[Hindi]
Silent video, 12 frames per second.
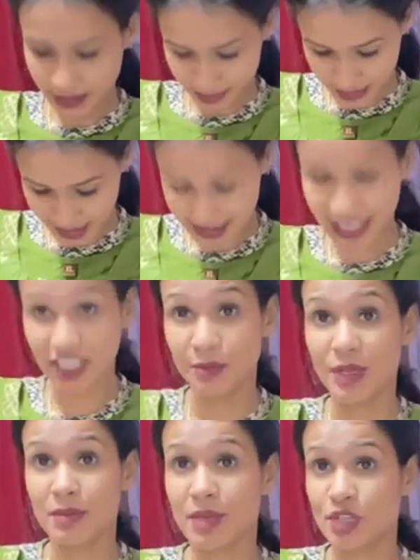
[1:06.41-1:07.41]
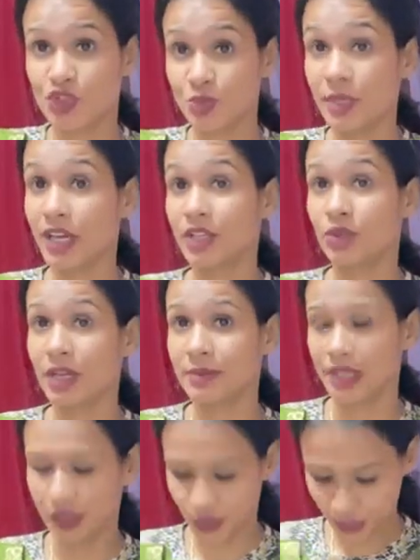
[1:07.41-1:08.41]
मैं साइड में इमेज भी आ रही होगी आप
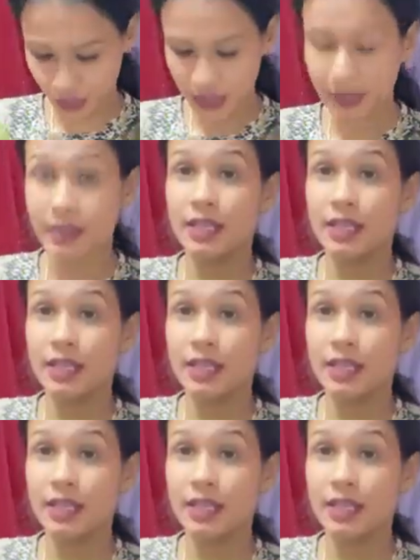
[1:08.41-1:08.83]
देख रहे होगे